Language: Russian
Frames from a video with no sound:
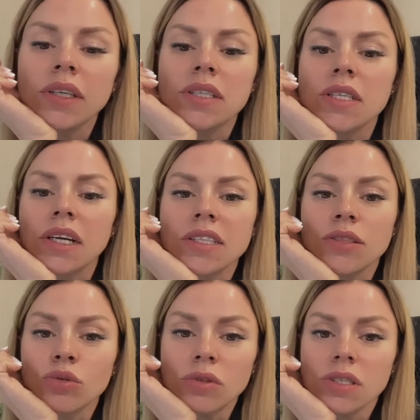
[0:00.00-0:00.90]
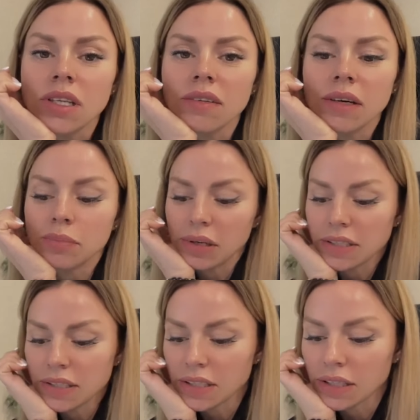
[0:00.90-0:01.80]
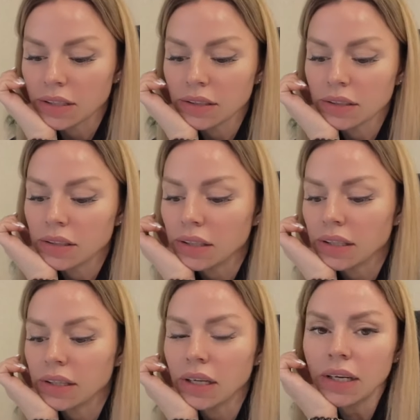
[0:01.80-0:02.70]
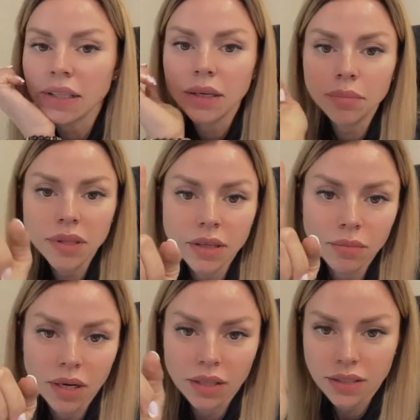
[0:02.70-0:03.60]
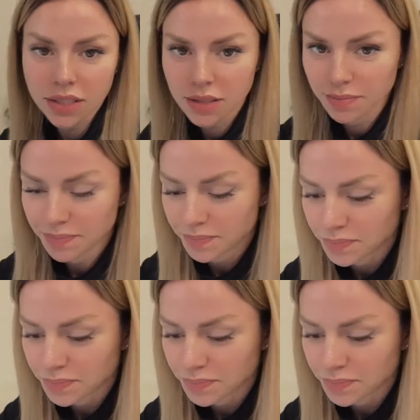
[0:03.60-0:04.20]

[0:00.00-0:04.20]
И, кстати, тут ценовая политика, она не поднималась.